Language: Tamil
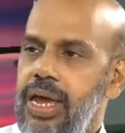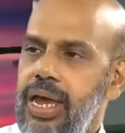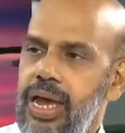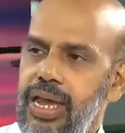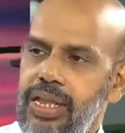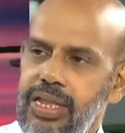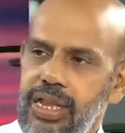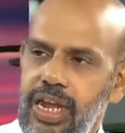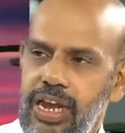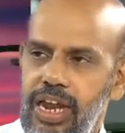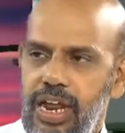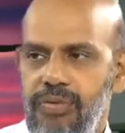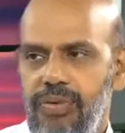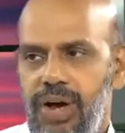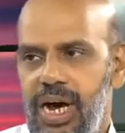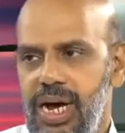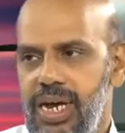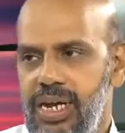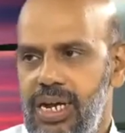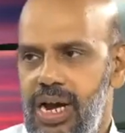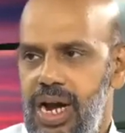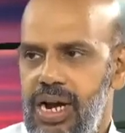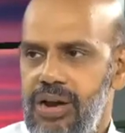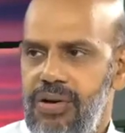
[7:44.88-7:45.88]
இந்த
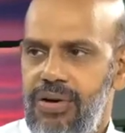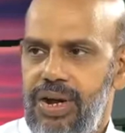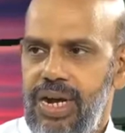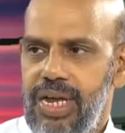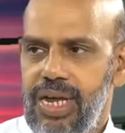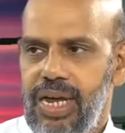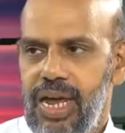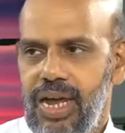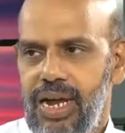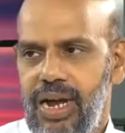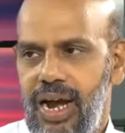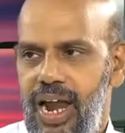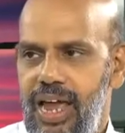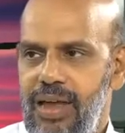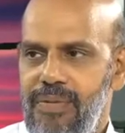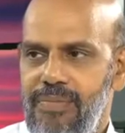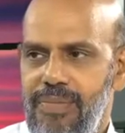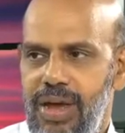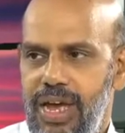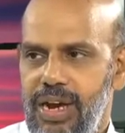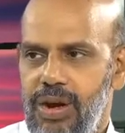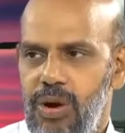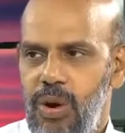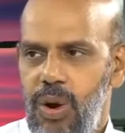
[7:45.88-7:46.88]
நிர்வாக நடவடிக்கைகளை
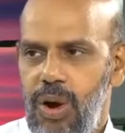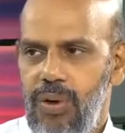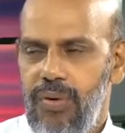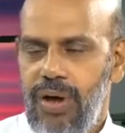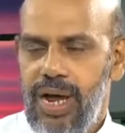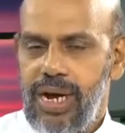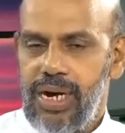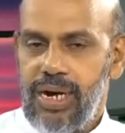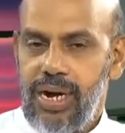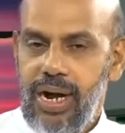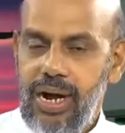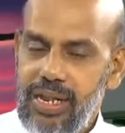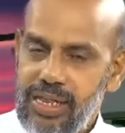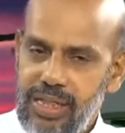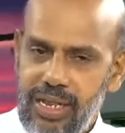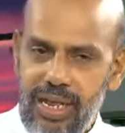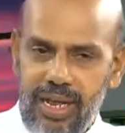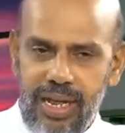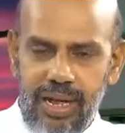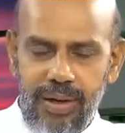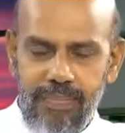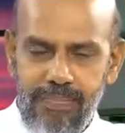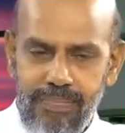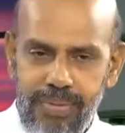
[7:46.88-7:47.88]
மேற்கொள்வார்கள்
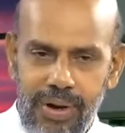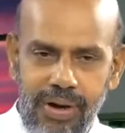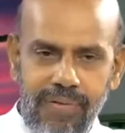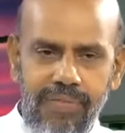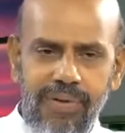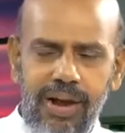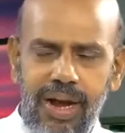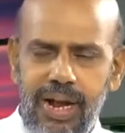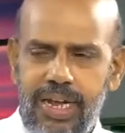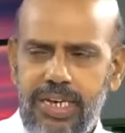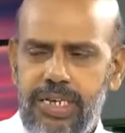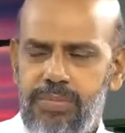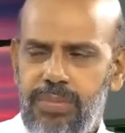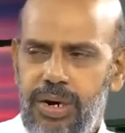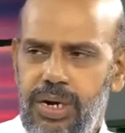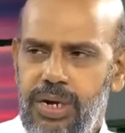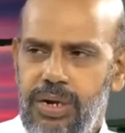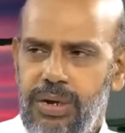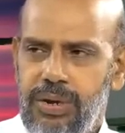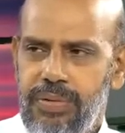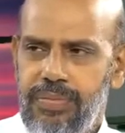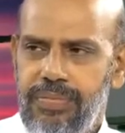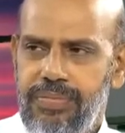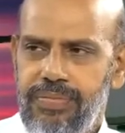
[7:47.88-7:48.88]
இந்த ப்ரிவிலேஜ்
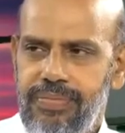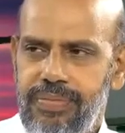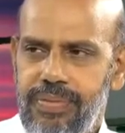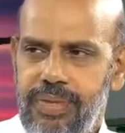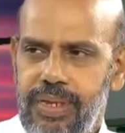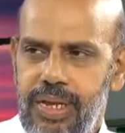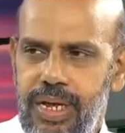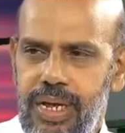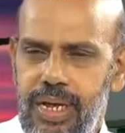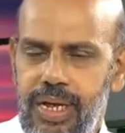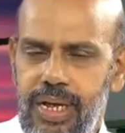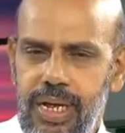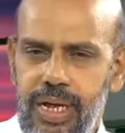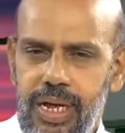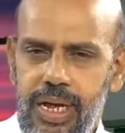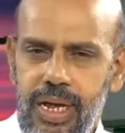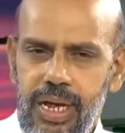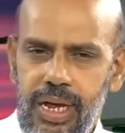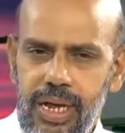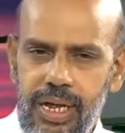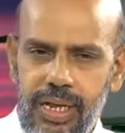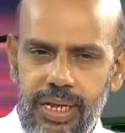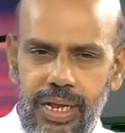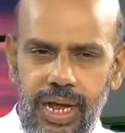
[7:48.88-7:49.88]
மட்டும்
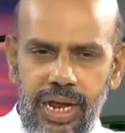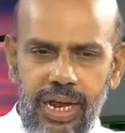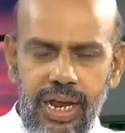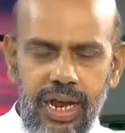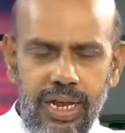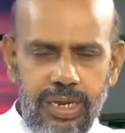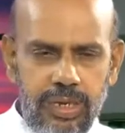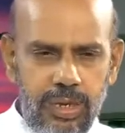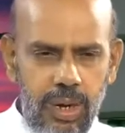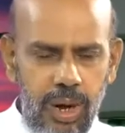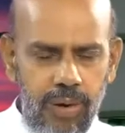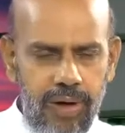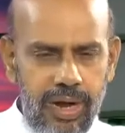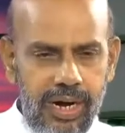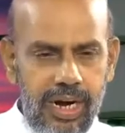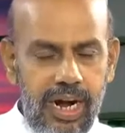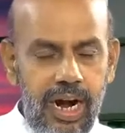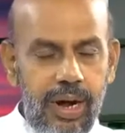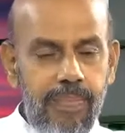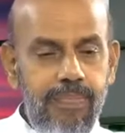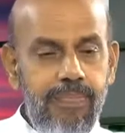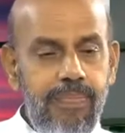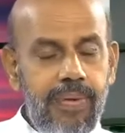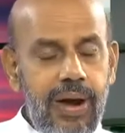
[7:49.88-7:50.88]
இதை என்ன
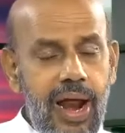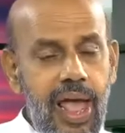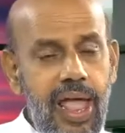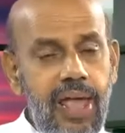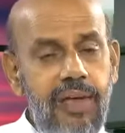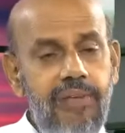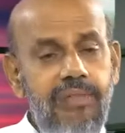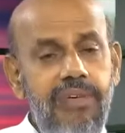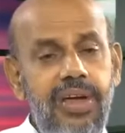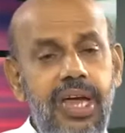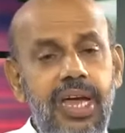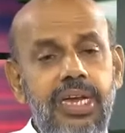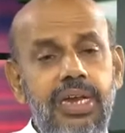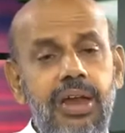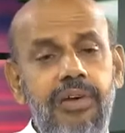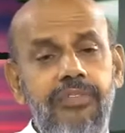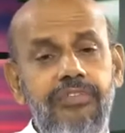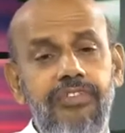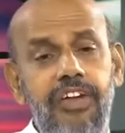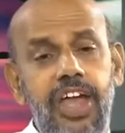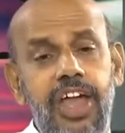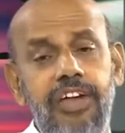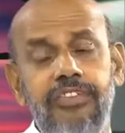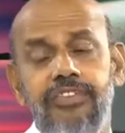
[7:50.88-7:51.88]
சொல்வார்கள் பிரைவேட்
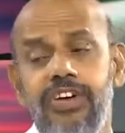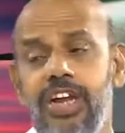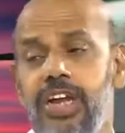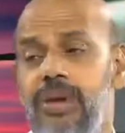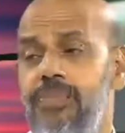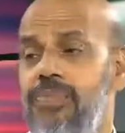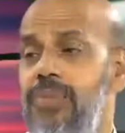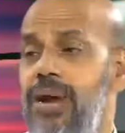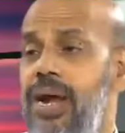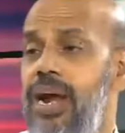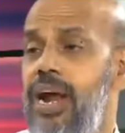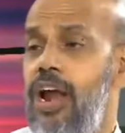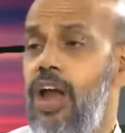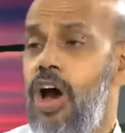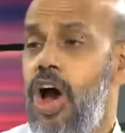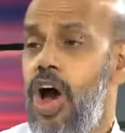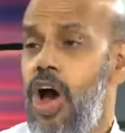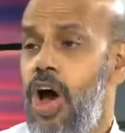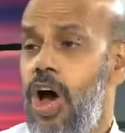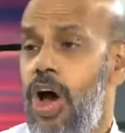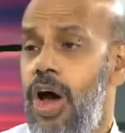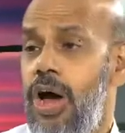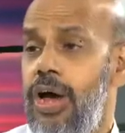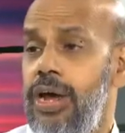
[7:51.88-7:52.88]
ஃபேவரபிள் லா
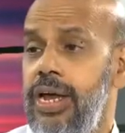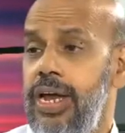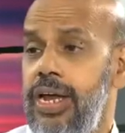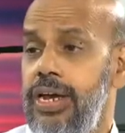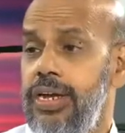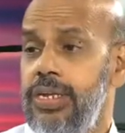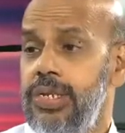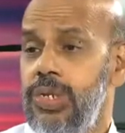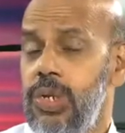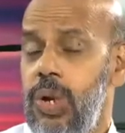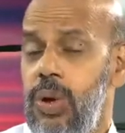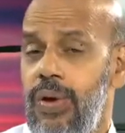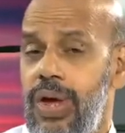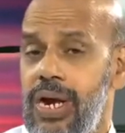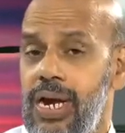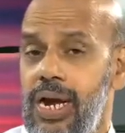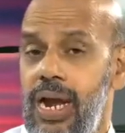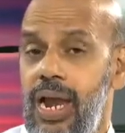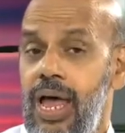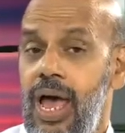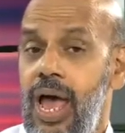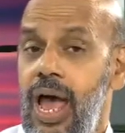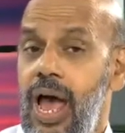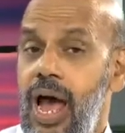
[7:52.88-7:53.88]
என்று
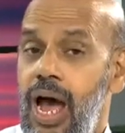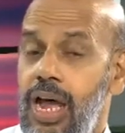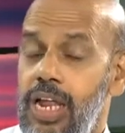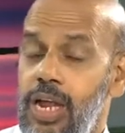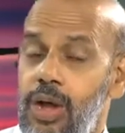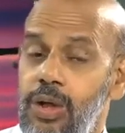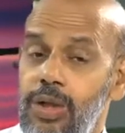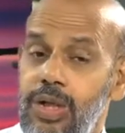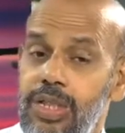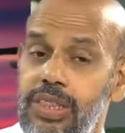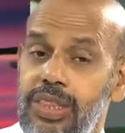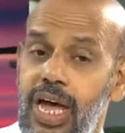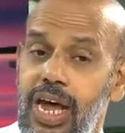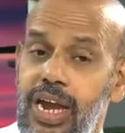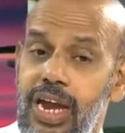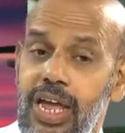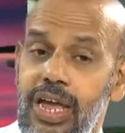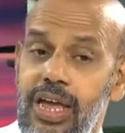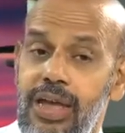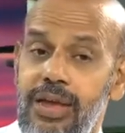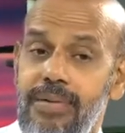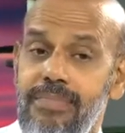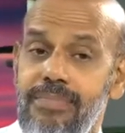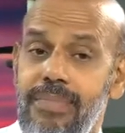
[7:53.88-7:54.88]
சொல்வார்கள் அதாவது
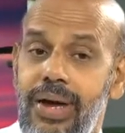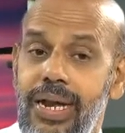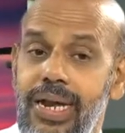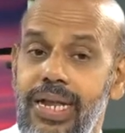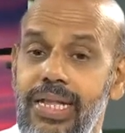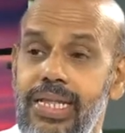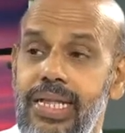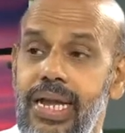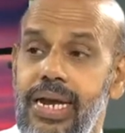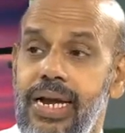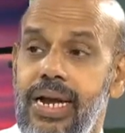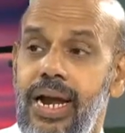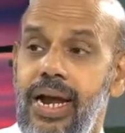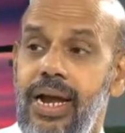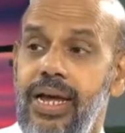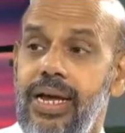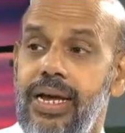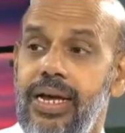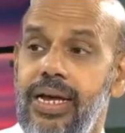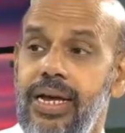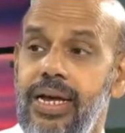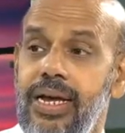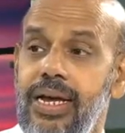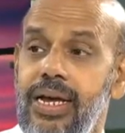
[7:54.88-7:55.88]
தனி
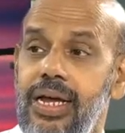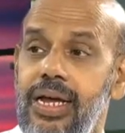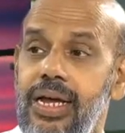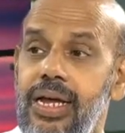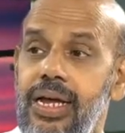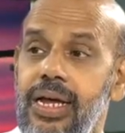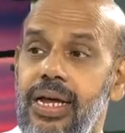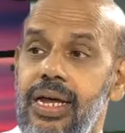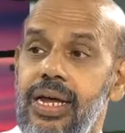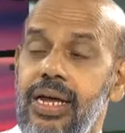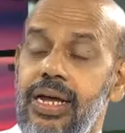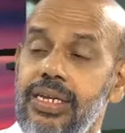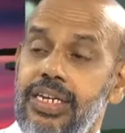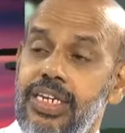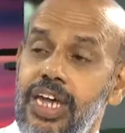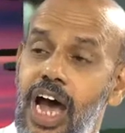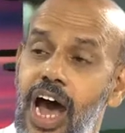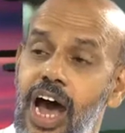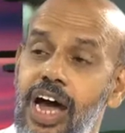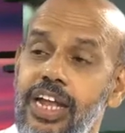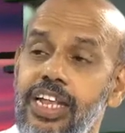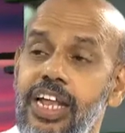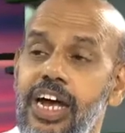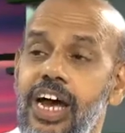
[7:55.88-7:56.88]
மனிதர்களுக்கு
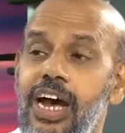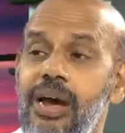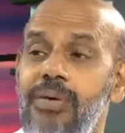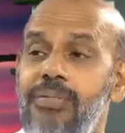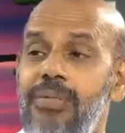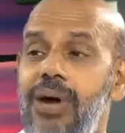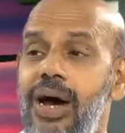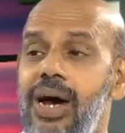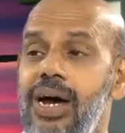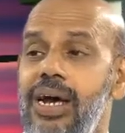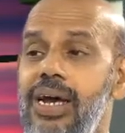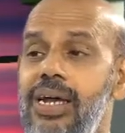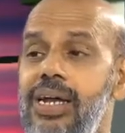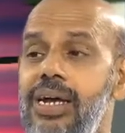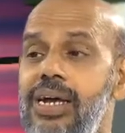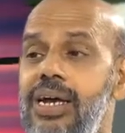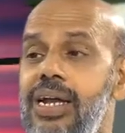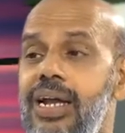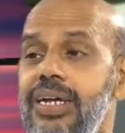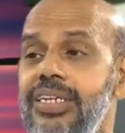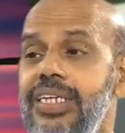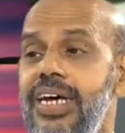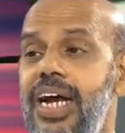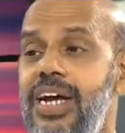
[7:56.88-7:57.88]
சாதகமாக
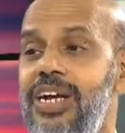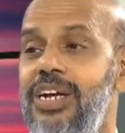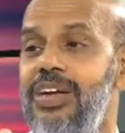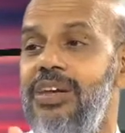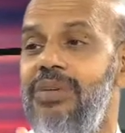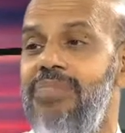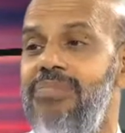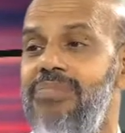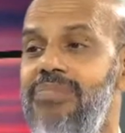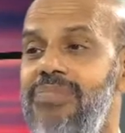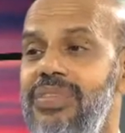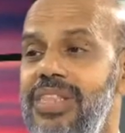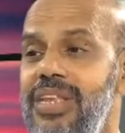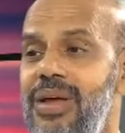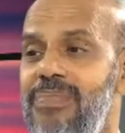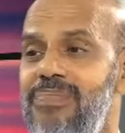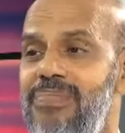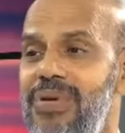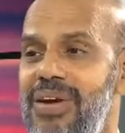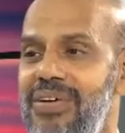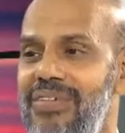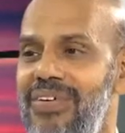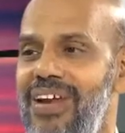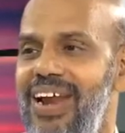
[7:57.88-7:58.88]
இருக்கிற சட்டம் இந்த
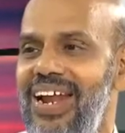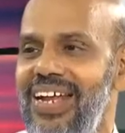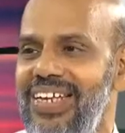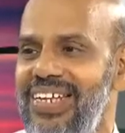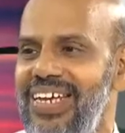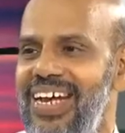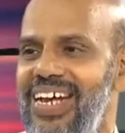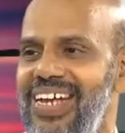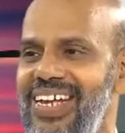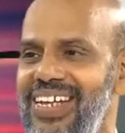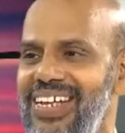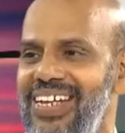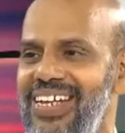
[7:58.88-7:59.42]
ப்ரிவிலேஜை